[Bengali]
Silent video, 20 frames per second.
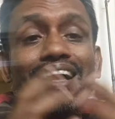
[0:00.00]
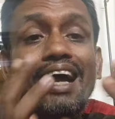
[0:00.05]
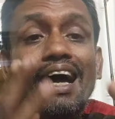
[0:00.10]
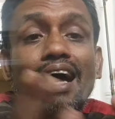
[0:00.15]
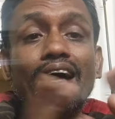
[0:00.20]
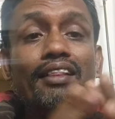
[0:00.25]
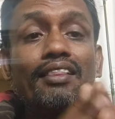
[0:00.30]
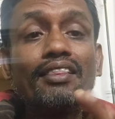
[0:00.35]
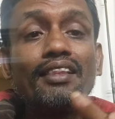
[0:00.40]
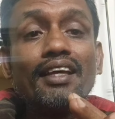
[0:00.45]

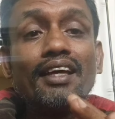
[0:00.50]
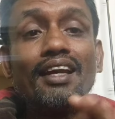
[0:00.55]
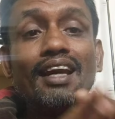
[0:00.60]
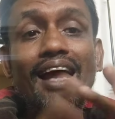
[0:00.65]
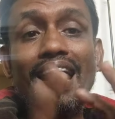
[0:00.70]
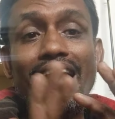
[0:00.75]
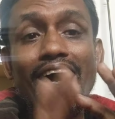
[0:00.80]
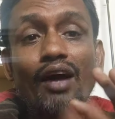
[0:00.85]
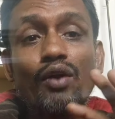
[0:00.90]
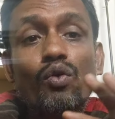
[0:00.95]
খাদ্যে
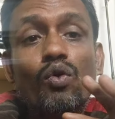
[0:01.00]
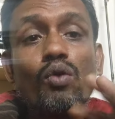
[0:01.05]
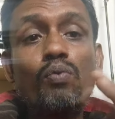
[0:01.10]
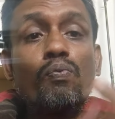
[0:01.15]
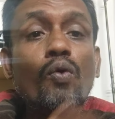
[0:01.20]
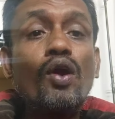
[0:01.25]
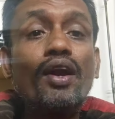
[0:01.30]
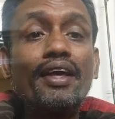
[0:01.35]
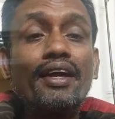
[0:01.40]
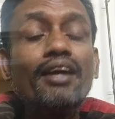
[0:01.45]
লাগানোর
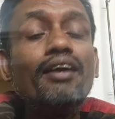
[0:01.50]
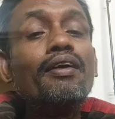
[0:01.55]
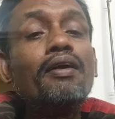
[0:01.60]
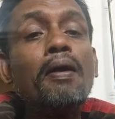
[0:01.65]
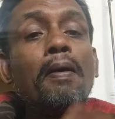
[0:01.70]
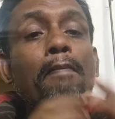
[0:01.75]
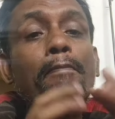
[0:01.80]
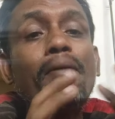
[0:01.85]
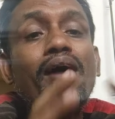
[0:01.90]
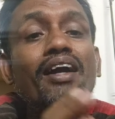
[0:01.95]
পরে
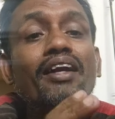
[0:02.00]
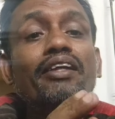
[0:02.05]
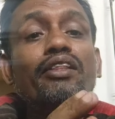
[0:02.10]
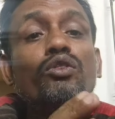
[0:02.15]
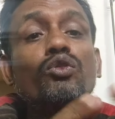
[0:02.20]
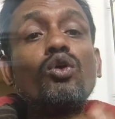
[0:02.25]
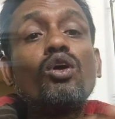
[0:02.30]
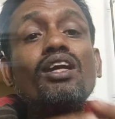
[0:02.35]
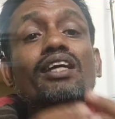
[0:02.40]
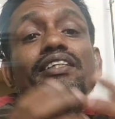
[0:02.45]
পানির
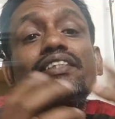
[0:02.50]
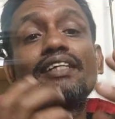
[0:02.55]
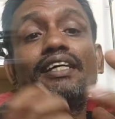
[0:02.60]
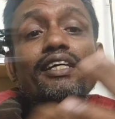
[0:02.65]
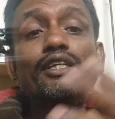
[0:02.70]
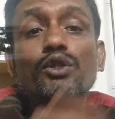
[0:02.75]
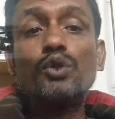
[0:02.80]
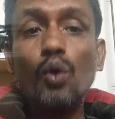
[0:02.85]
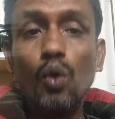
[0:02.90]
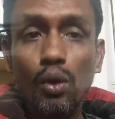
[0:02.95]
তলে যে
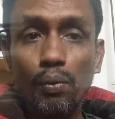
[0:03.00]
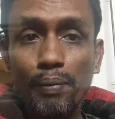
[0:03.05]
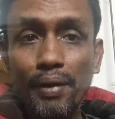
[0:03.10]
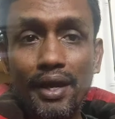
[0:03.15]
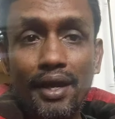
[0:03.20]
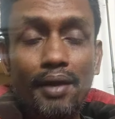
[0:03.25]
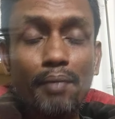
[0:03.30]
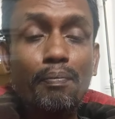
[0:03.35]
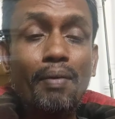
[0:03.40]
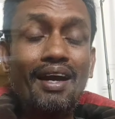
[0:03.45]

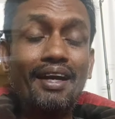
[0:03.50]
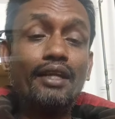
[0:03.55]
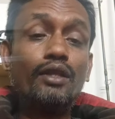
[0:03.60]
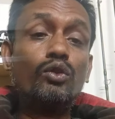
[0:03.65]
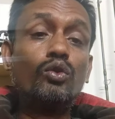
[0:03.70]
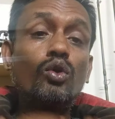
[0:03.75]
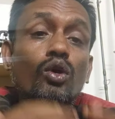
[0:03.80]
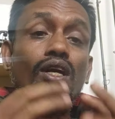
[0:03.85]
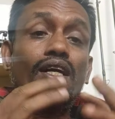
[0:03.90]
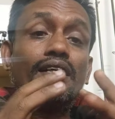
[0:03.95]
জ্বলবে পানির
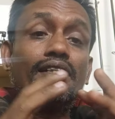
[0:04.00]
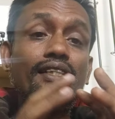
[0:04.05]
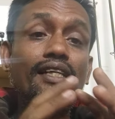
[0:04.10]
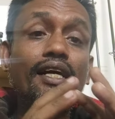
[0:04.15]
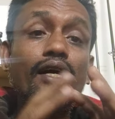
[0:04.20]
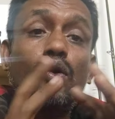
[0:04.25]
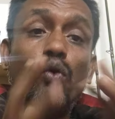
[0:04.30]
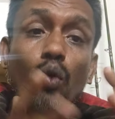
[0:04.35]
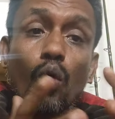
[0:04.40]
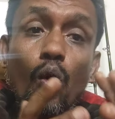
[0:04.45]
তলে যে
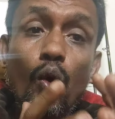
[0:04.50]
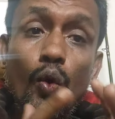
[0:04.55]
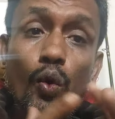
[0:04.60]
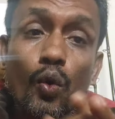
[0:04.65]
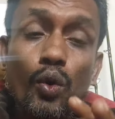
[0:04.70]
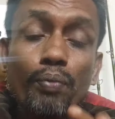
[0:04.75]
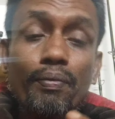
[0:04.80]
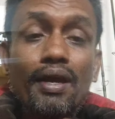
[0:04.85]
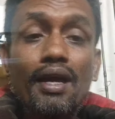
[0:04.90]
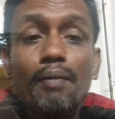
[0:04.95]
গ্লো
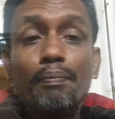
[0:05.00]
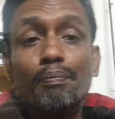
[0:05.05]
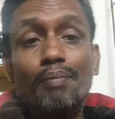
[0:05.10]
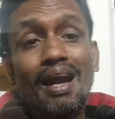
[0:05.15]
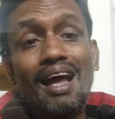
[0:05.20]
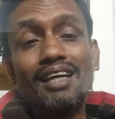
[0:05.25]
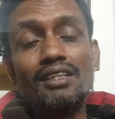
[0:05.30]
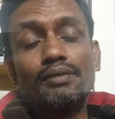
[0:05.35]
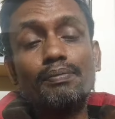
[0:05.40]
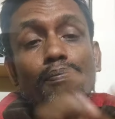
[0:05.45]
করবে
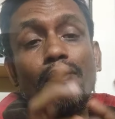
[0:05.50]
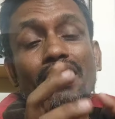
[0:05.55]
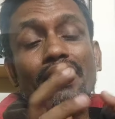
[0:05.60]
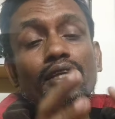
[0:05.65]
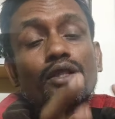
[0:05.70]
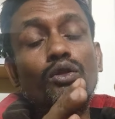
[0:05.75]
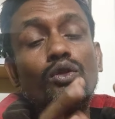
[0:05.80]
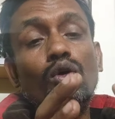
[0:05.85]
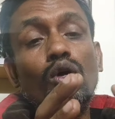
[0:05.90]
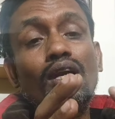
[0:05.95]
প্লাস
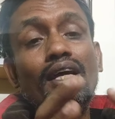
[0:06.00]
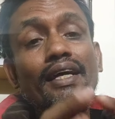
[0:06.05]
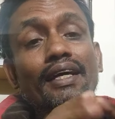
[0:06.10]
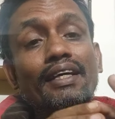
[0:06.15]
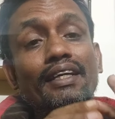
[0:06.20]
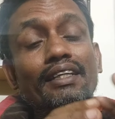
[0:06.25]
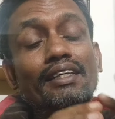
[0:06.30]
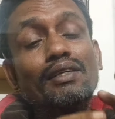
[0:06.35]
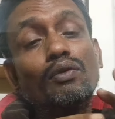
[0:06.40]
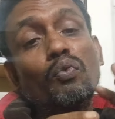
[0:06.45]
পানির তলে
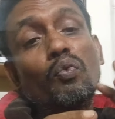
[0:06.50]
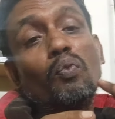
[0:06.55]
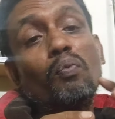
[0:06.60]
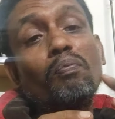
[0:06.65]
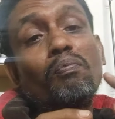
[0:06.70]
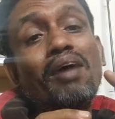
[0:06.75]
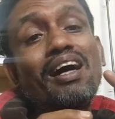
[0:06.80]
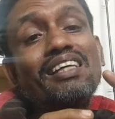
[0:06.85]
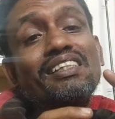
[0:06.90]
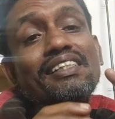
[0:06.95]

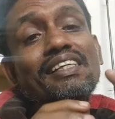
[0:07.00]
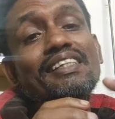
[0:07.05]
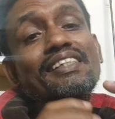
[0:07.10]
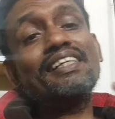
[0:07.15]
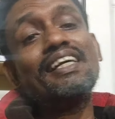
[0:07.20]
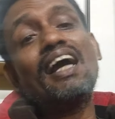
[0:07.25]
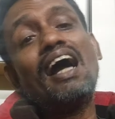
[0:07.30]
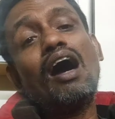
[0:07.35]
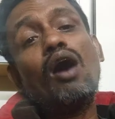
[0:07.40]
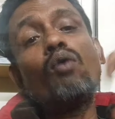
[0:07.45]
মাছে
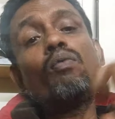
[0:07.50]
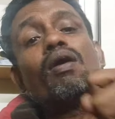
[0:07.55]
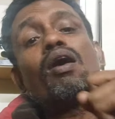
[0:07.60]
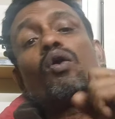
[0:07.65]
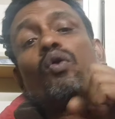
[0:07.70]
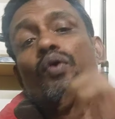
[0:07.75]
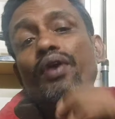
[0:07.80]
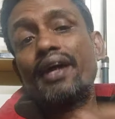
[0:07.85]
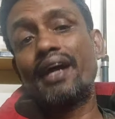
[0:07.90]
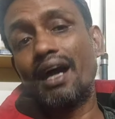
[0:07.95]
যে হাওমাও
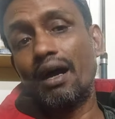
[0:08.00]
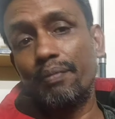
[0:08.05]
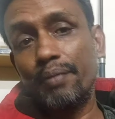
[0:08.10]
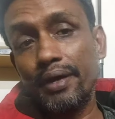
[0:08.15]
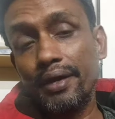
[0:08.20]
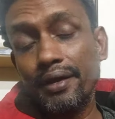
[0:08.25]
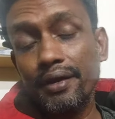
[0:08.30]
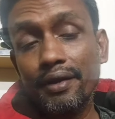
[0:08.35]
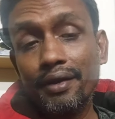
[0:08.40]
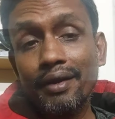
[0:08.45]
করে খাবে